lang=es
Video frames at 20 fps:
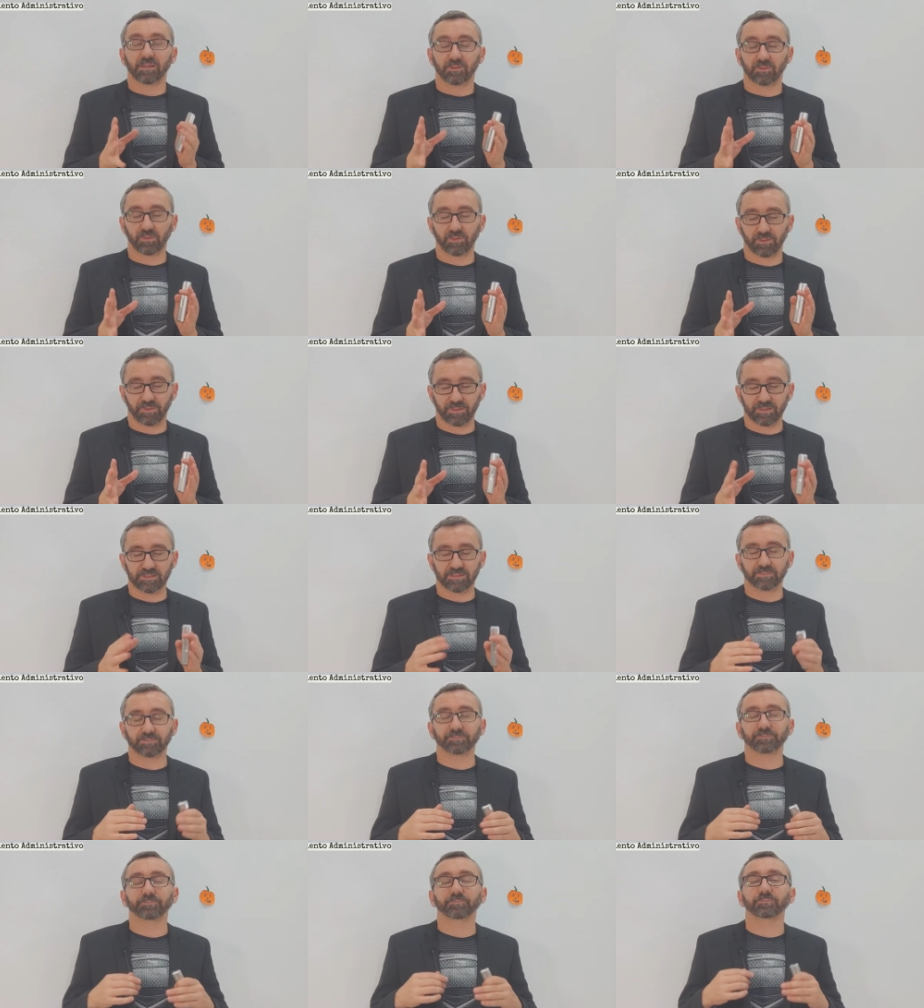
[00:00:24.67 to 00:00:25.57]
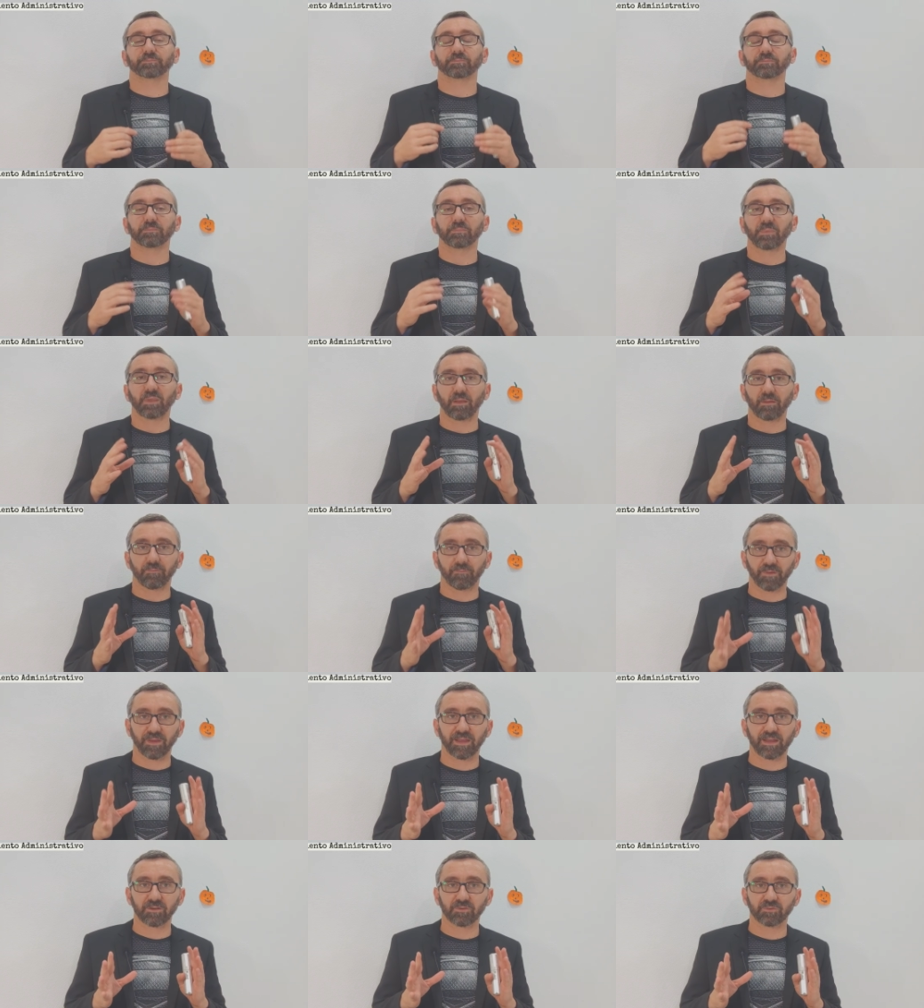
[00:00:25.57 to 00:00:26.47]
Entonces,
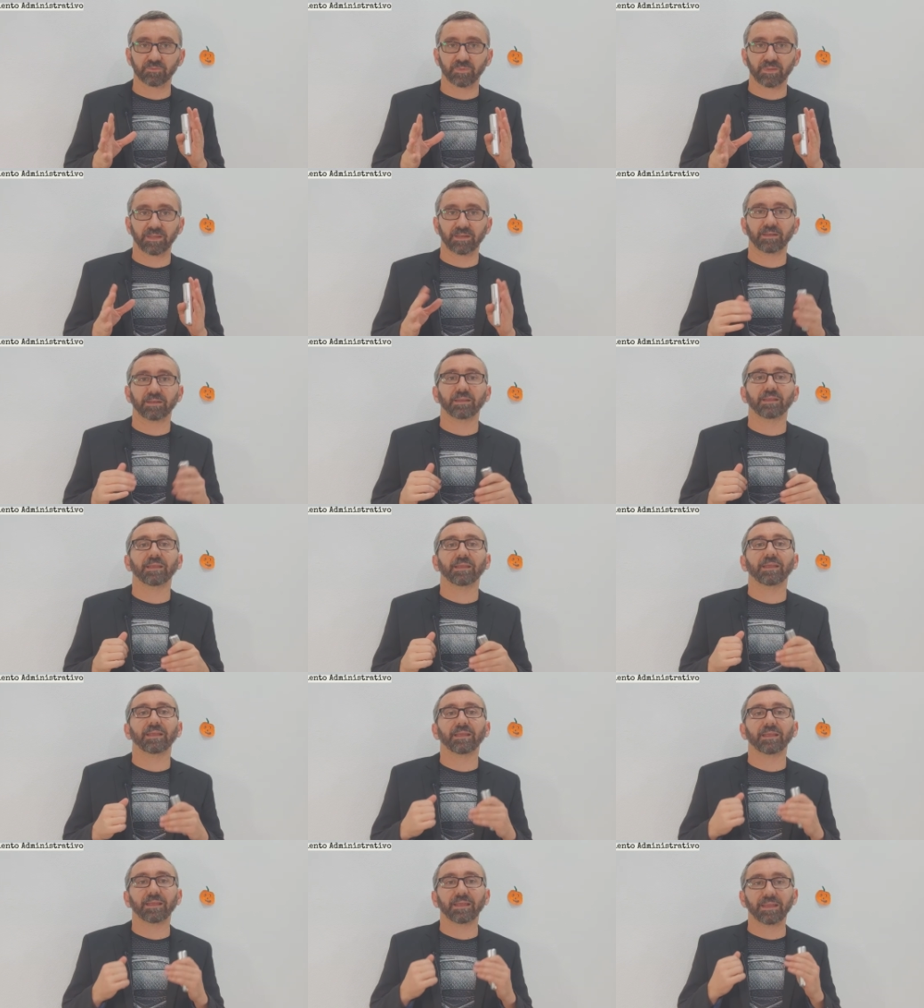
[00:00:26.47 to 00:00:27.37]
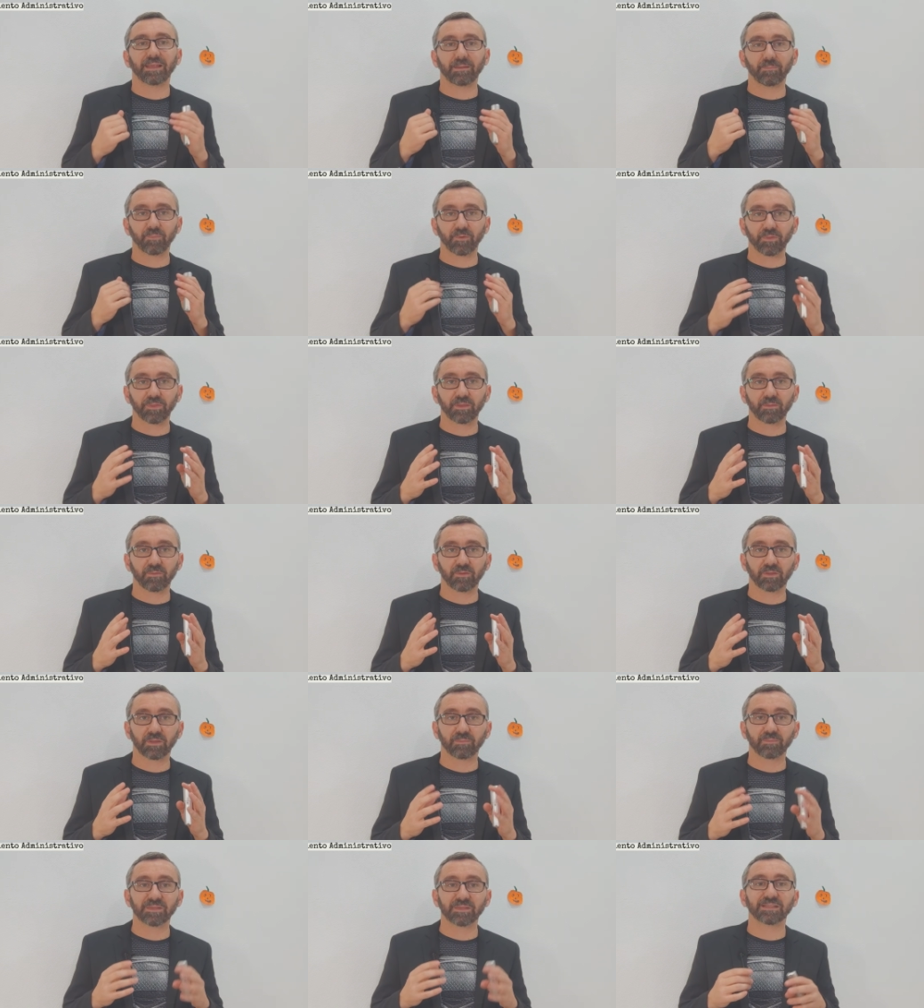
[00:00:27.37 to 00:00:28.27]
fijaros bien, el
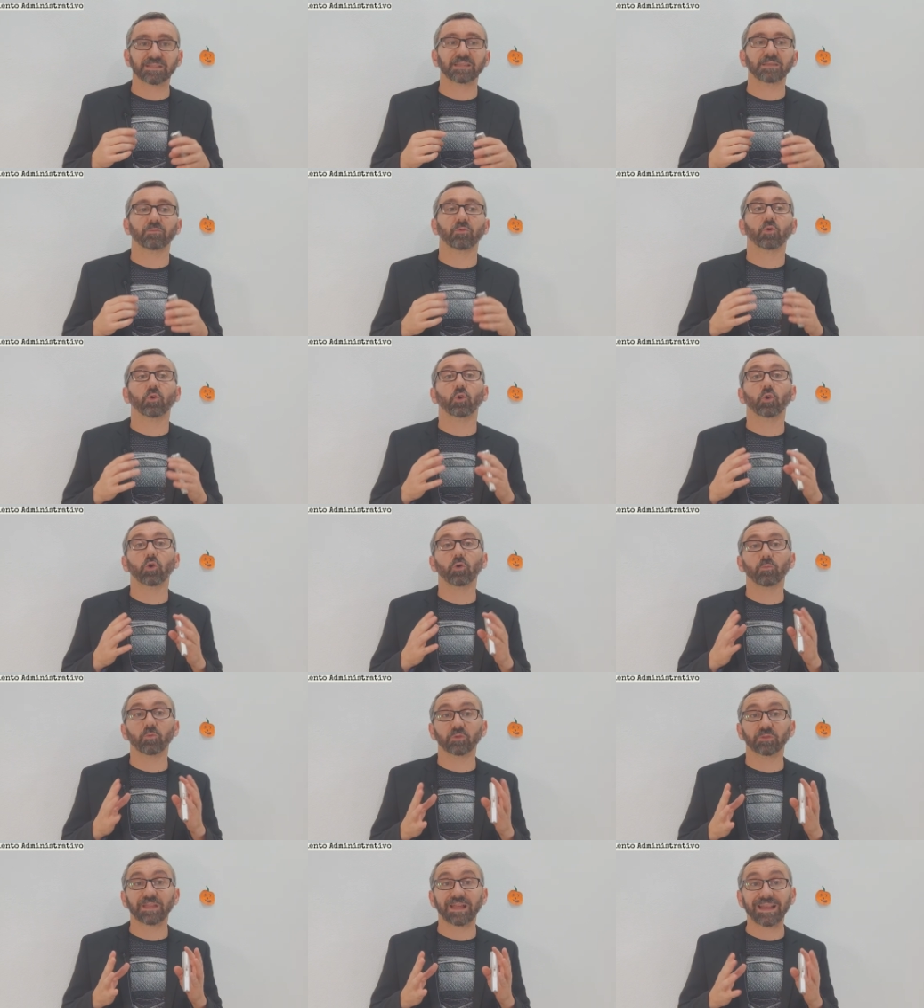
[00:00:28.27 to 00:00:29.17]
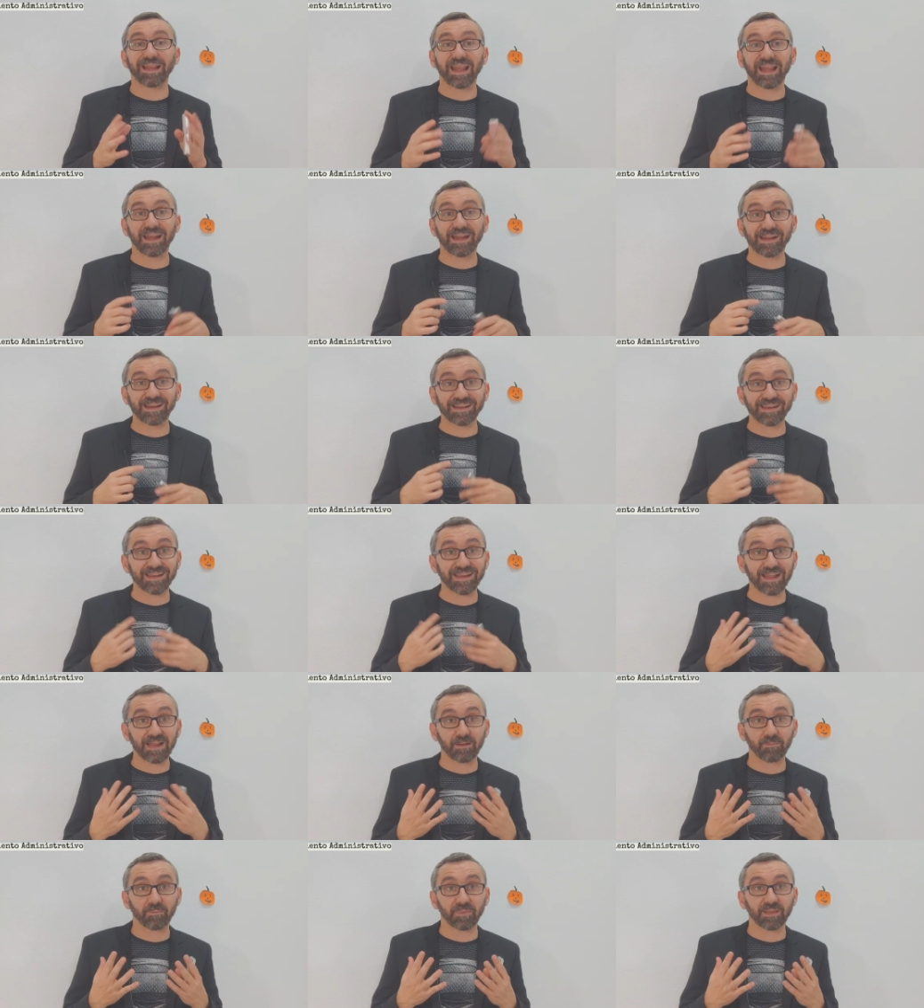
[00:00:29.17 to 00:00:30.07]
procedimiento administrativo como tal
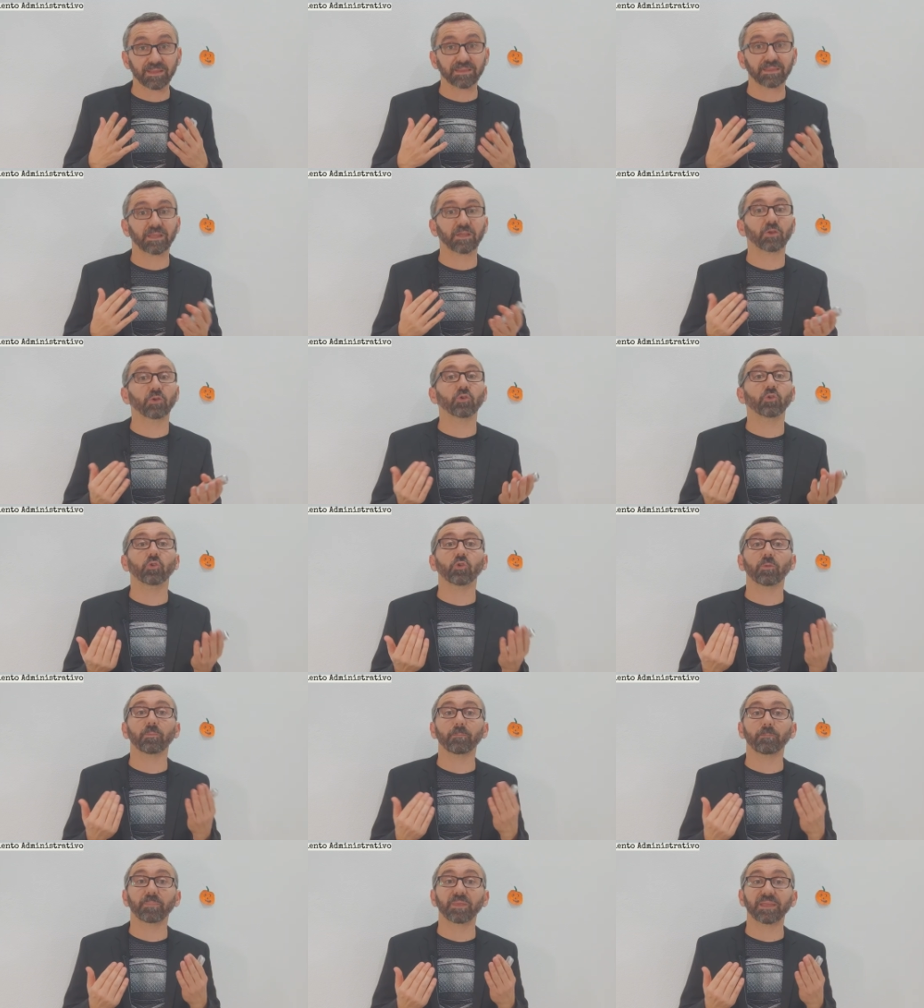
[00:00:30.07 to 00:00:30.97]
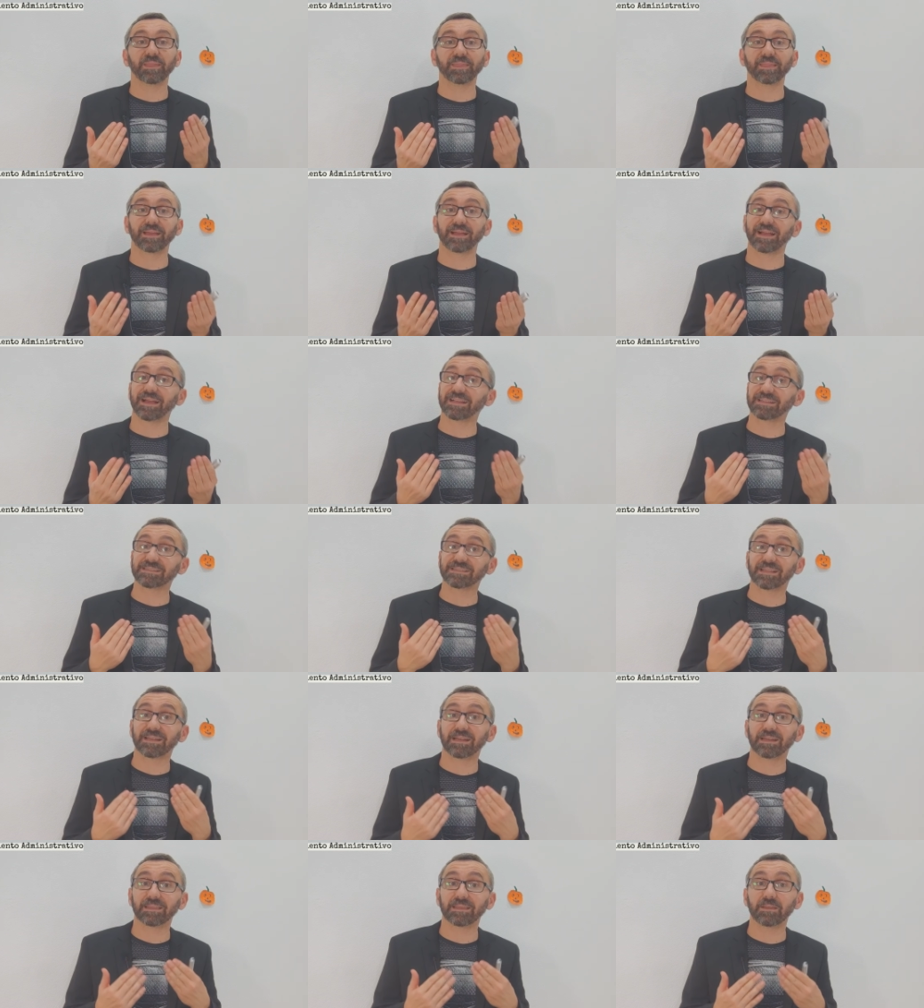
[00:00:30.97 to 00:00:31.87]
realmente no empieza
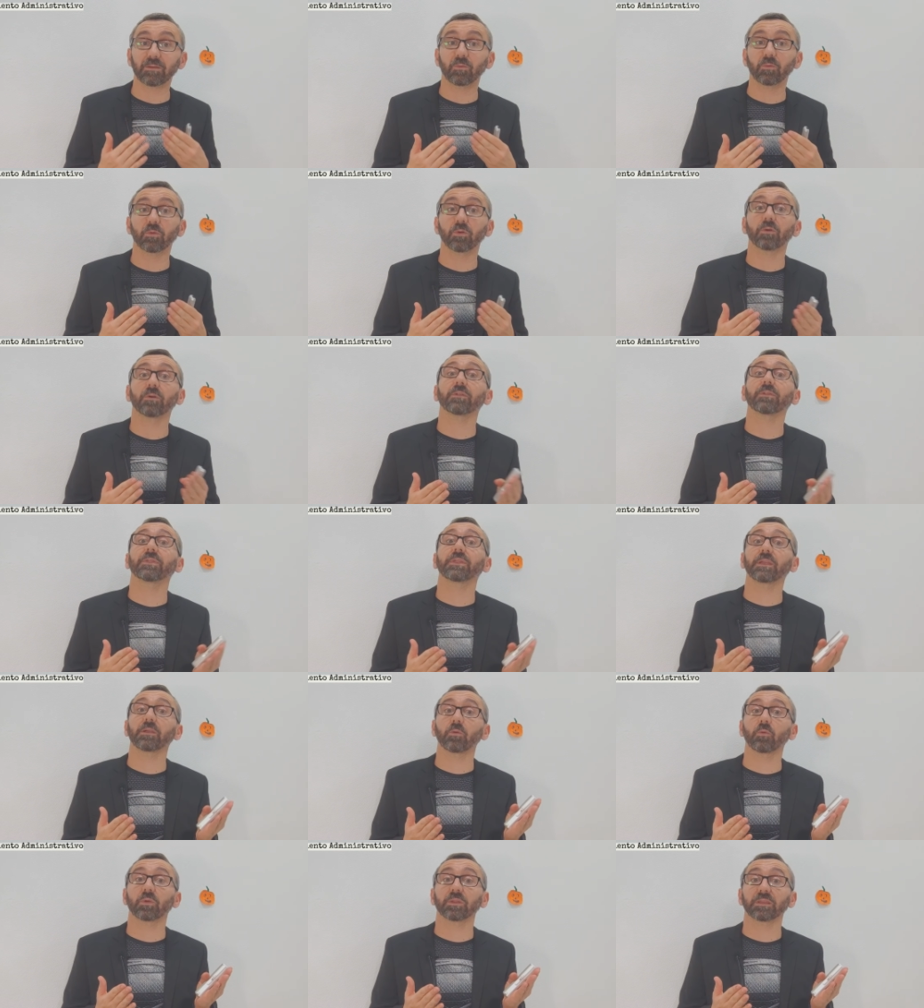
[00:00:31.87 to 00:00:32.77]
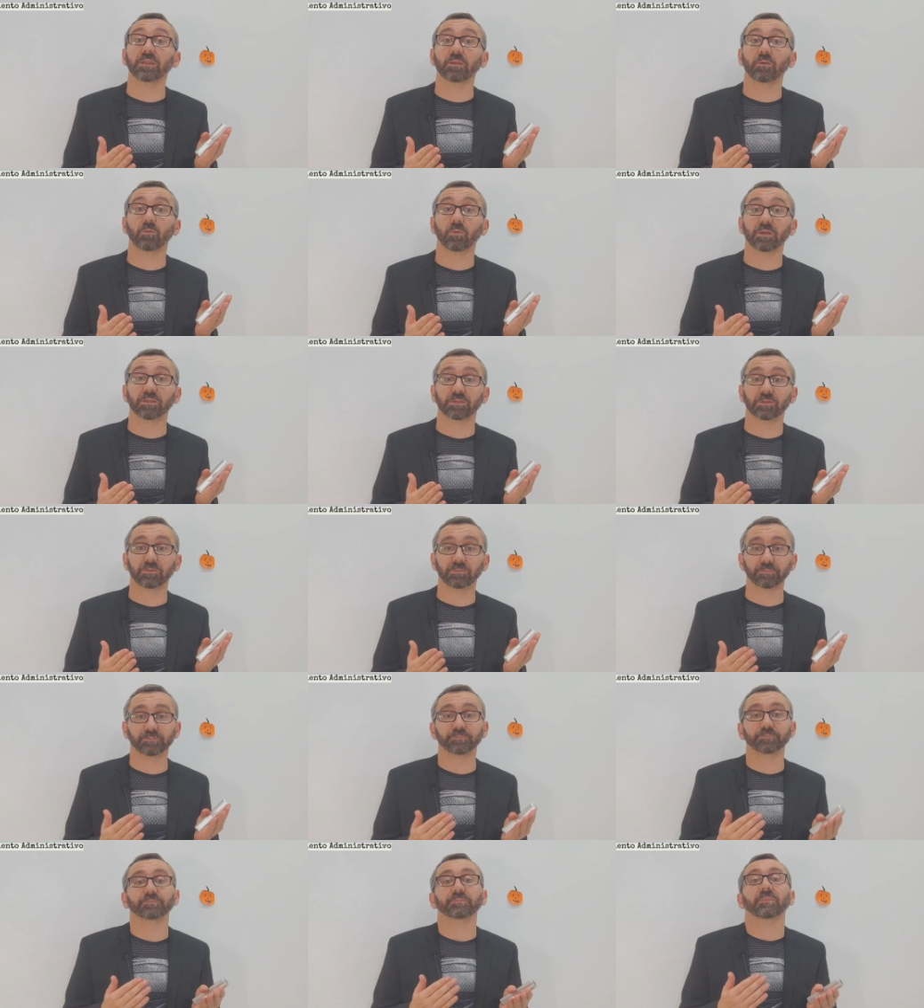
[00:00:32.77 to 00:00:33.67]
hasta el artículo 54.